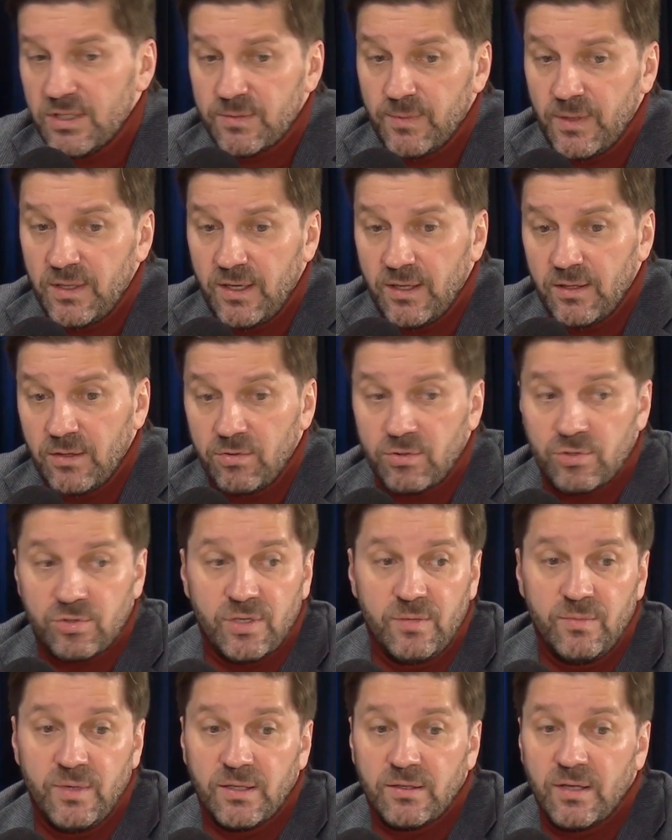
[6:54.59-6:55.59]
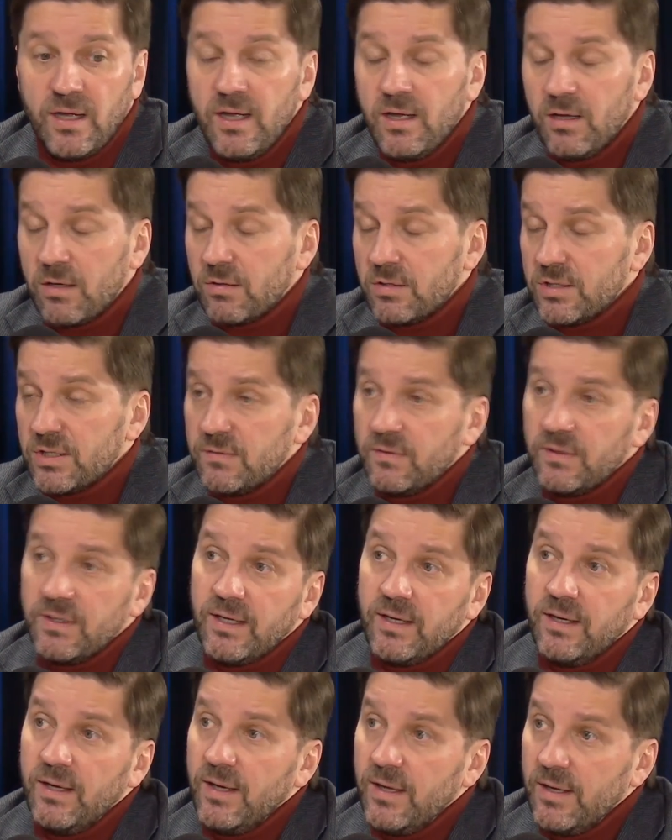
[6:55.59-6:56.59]
несмотря на то, что имеет
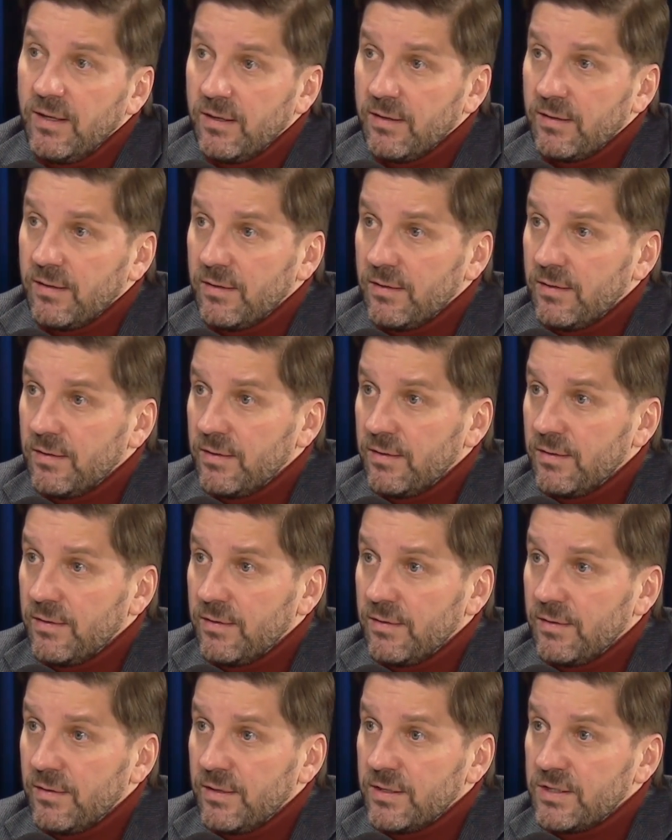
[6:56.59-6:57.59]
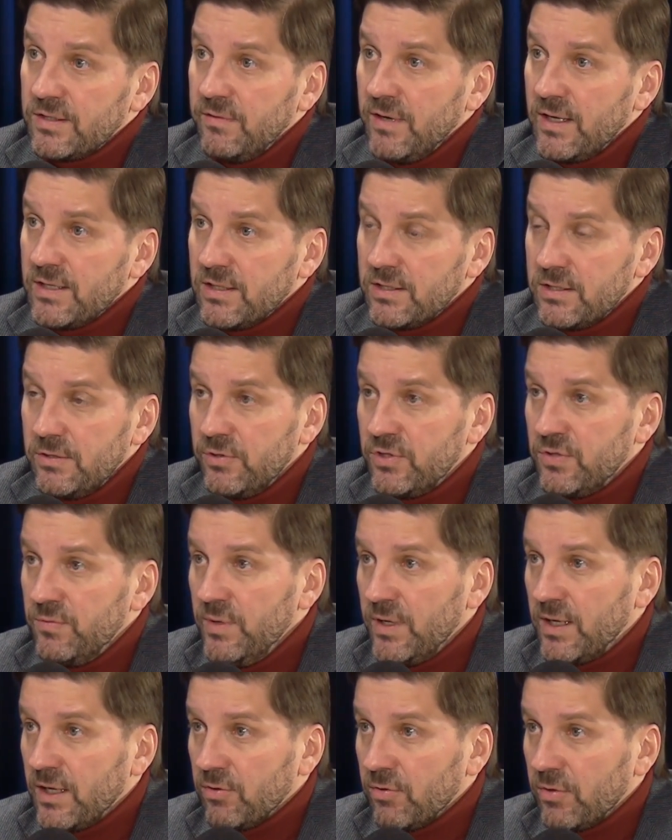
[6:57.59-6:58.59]
родственные э, связи с
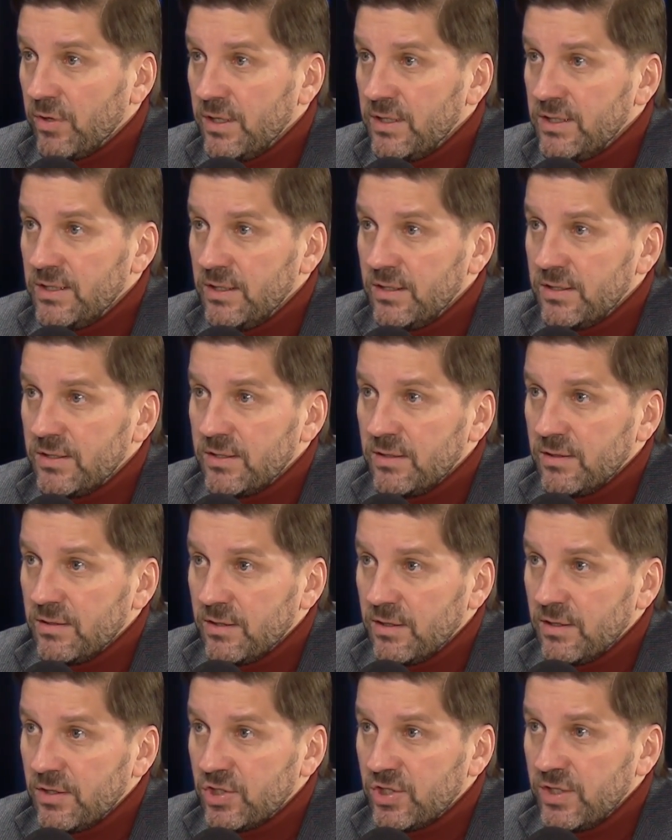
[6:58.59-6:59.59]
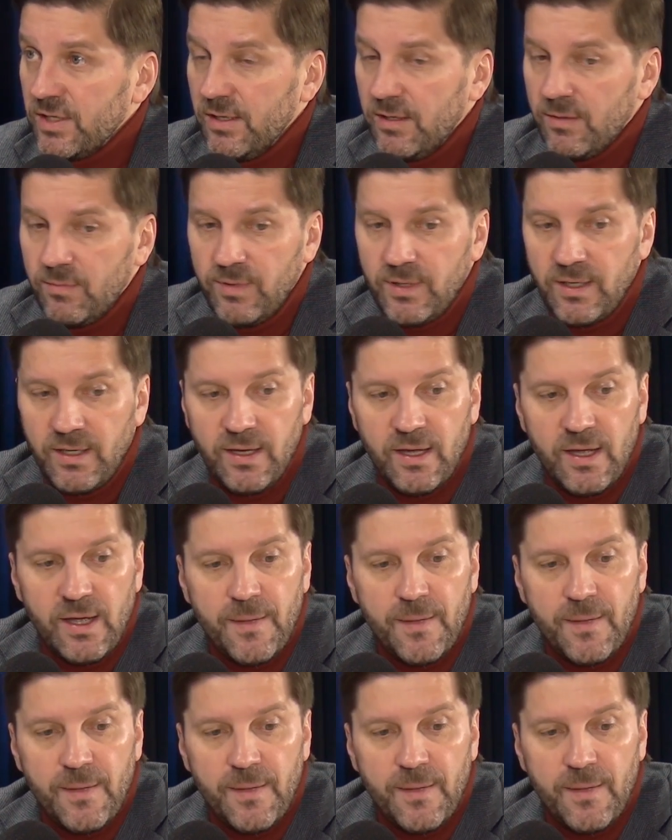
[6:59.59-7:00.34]
людьми, которые здесь э, жили, были